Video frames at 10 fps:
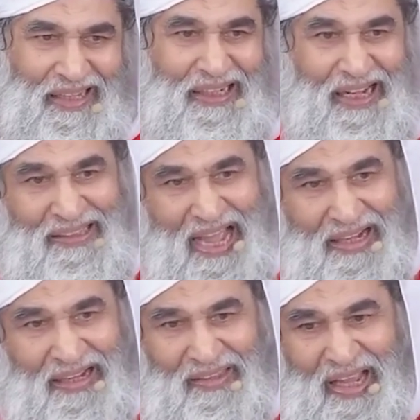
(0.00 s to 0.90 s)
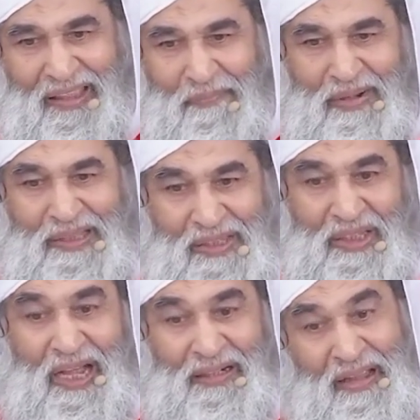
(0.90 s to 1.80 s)
अगर ये अदा करता है तब भी
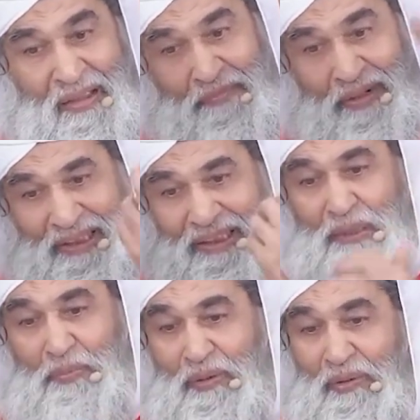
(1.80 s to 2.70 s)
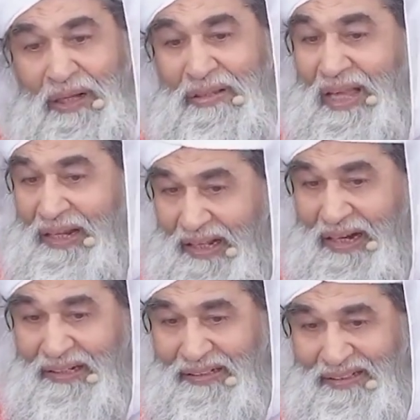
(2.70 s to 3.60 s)
दस लाख मजीद इस पर तो कर्जा
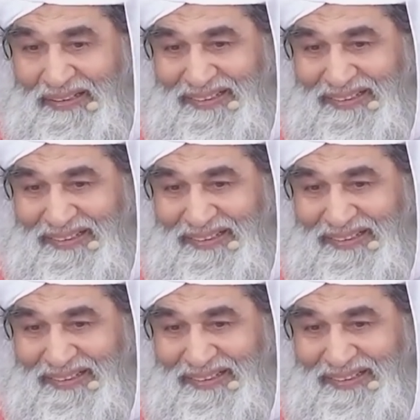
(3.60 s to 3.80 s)
रह रहा है